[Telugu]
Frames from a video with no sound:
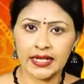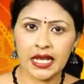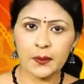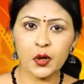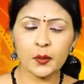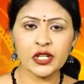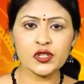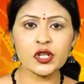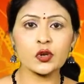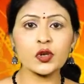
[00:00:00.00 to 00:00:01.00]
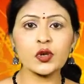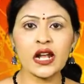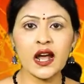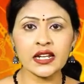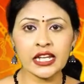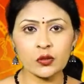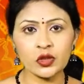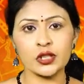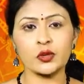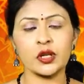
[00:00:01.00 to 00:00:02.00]
ఇదే భూమి నుంచి గురుగ్రహానికి
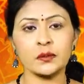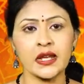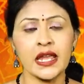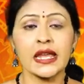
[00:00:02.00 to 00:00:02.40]
ఉన్న దూరం